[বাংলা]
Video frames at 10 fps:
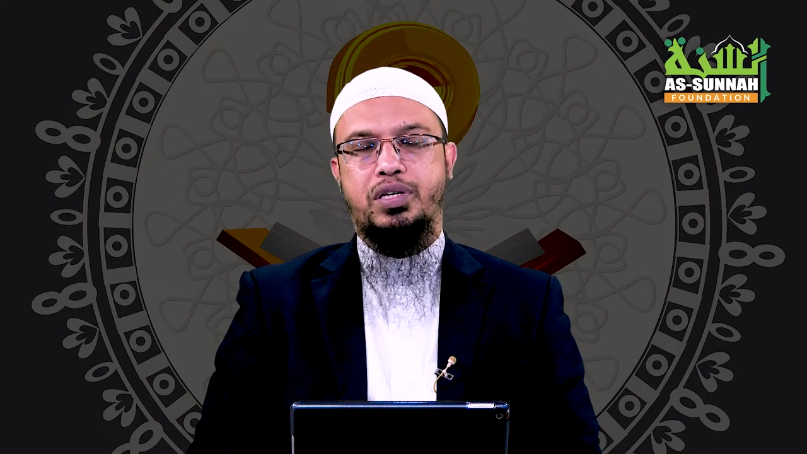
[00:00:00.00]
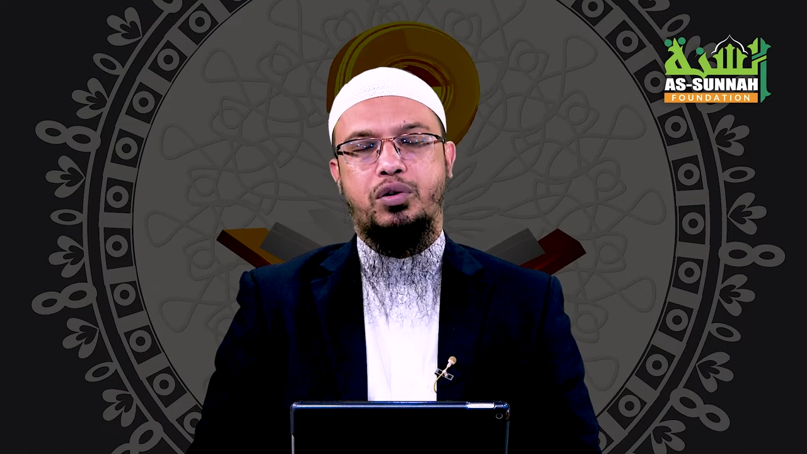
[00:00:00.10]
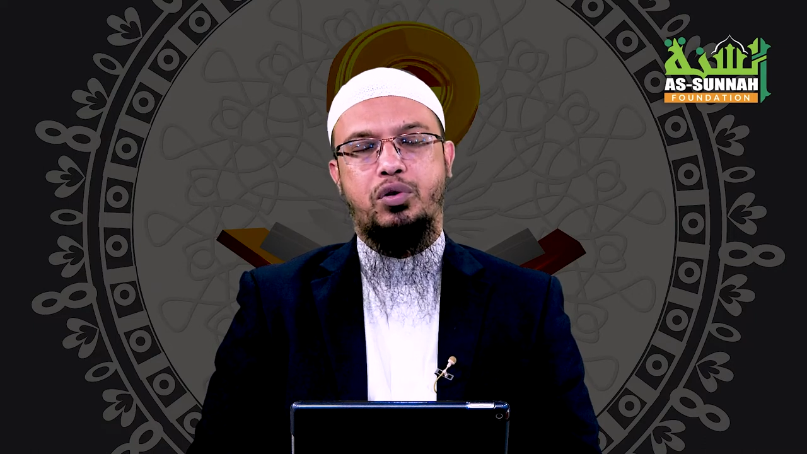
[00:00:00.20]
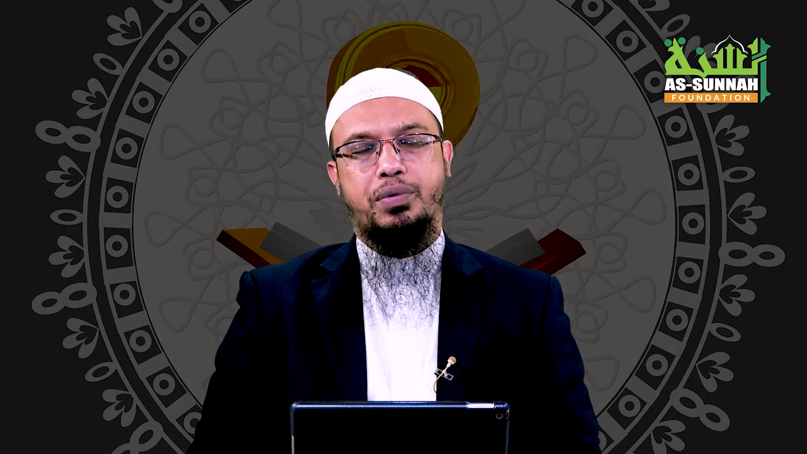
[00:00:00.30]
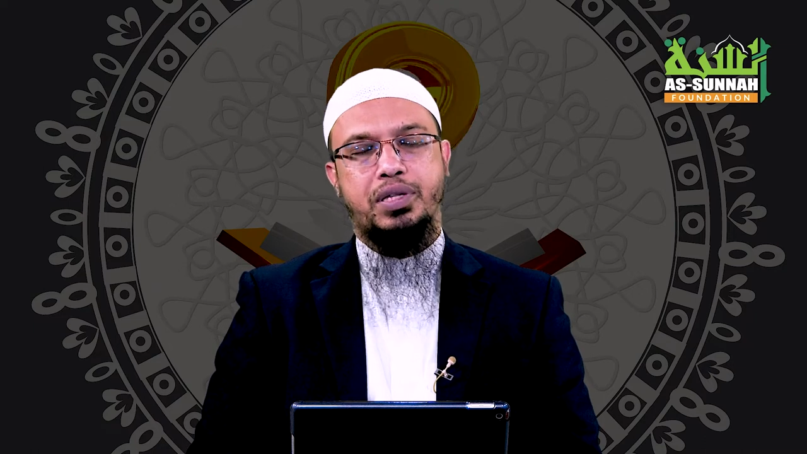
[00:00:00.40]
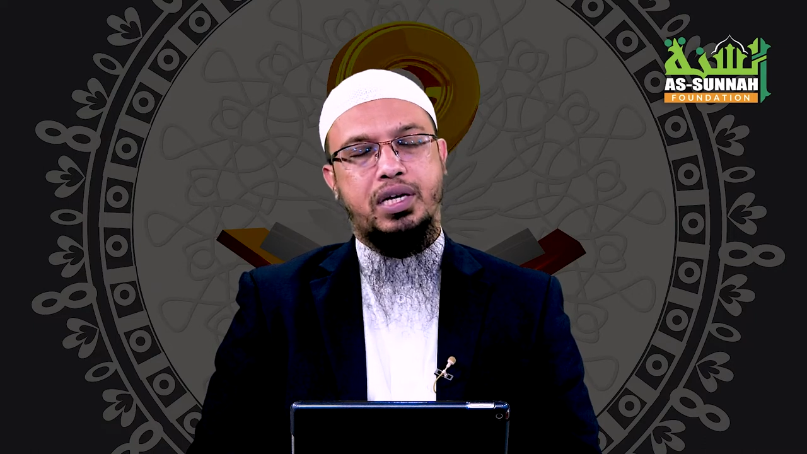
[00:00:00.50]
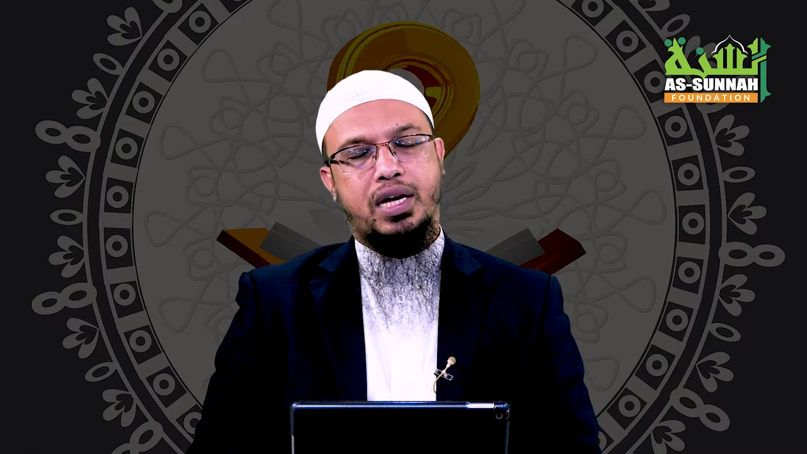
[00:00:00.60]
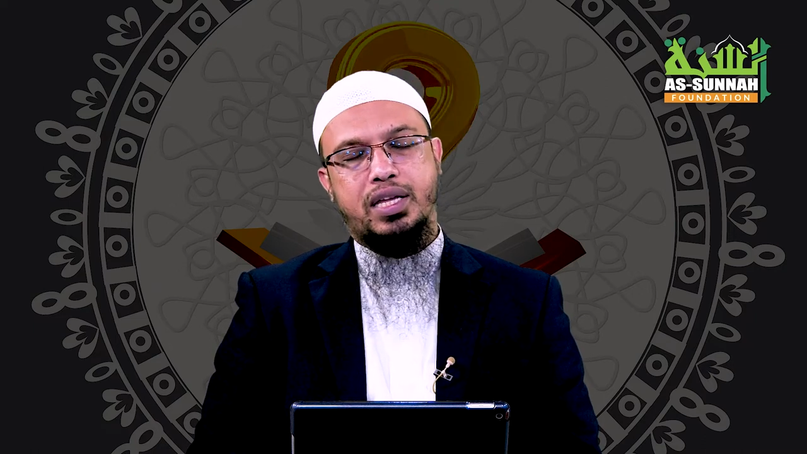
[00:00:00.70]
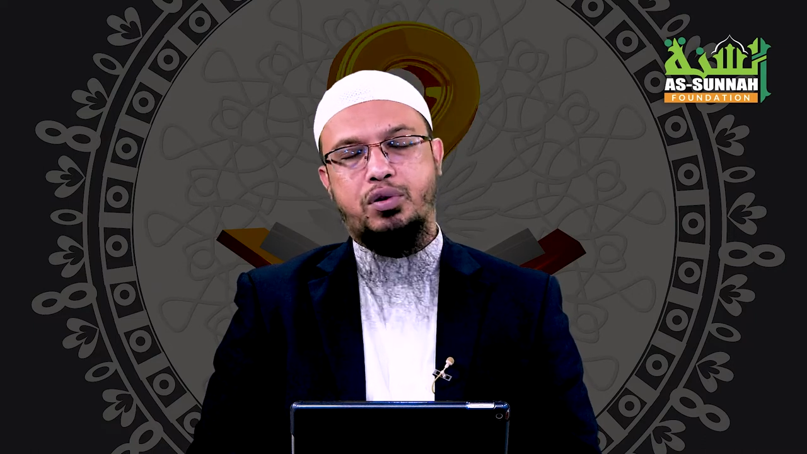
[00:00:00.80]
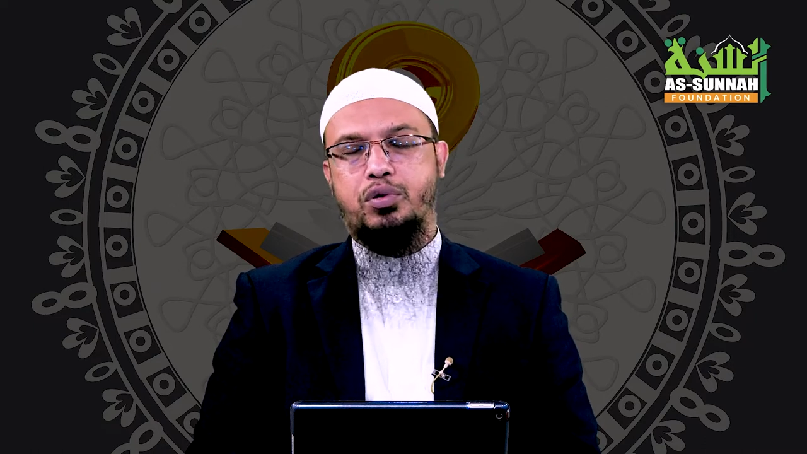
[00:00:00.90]
সেগুলো আমাদেরকে
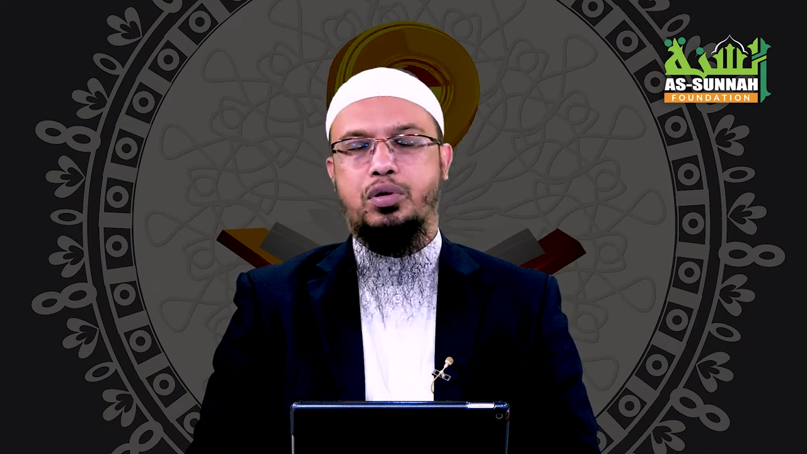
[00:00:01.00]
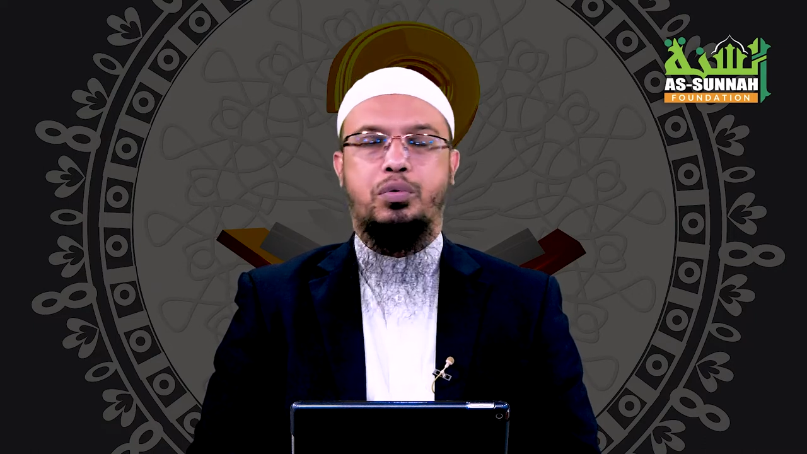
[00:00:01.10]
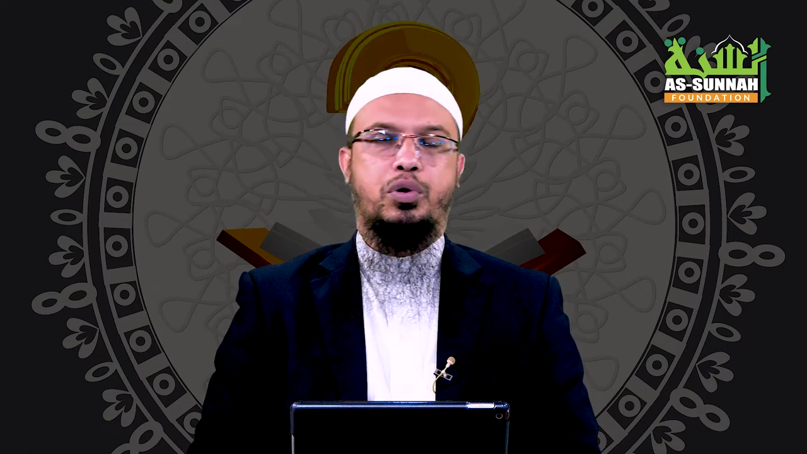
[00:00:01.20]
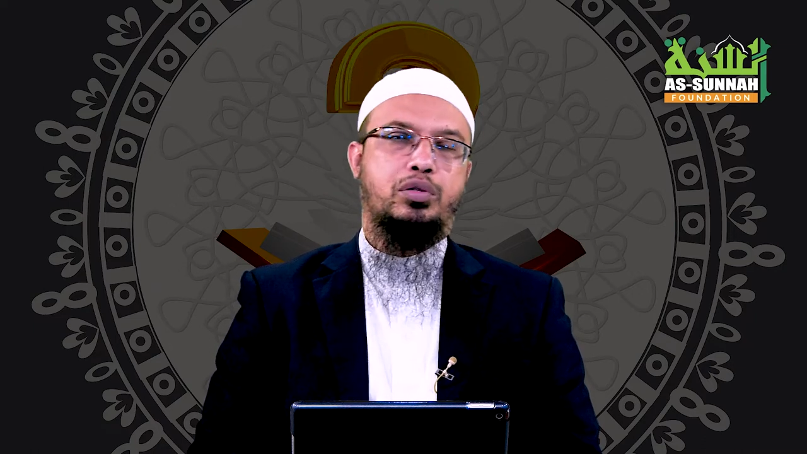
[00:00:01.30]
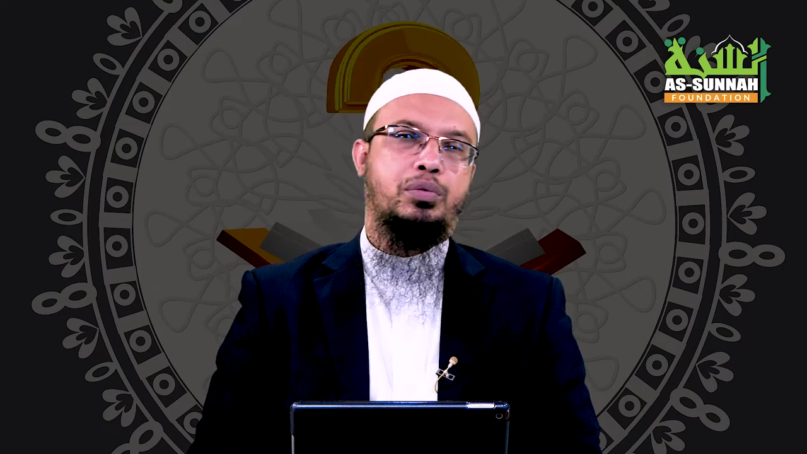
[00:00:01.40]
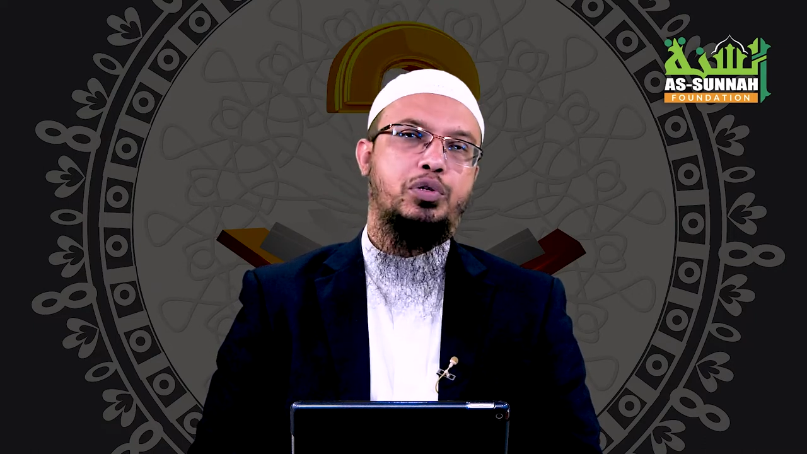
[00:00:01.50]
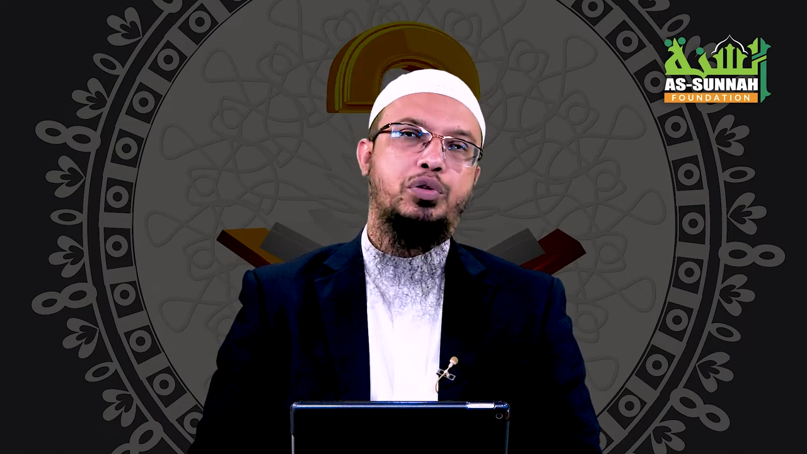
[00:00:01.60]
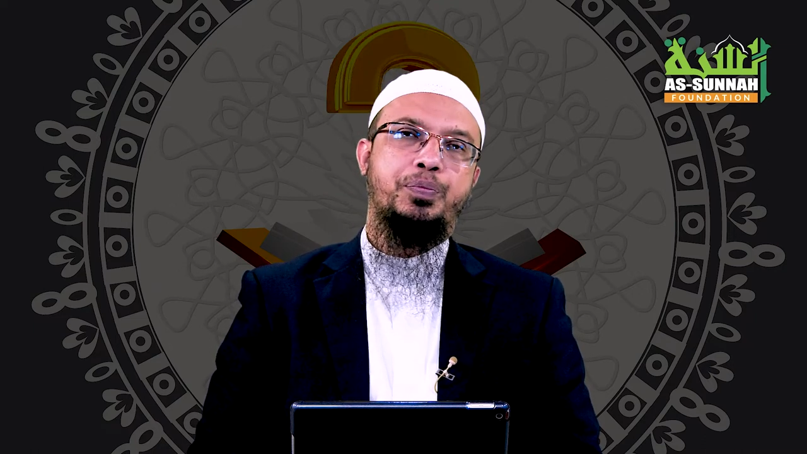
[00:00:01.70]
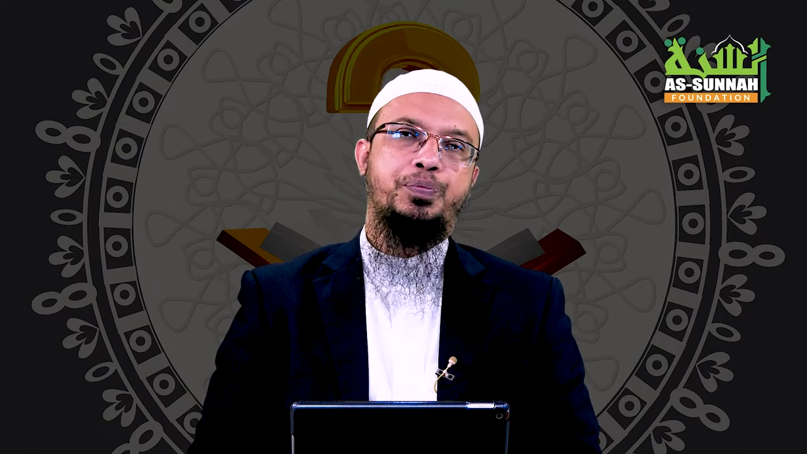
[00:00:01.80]
আদায় করতে হবে অক্তমতো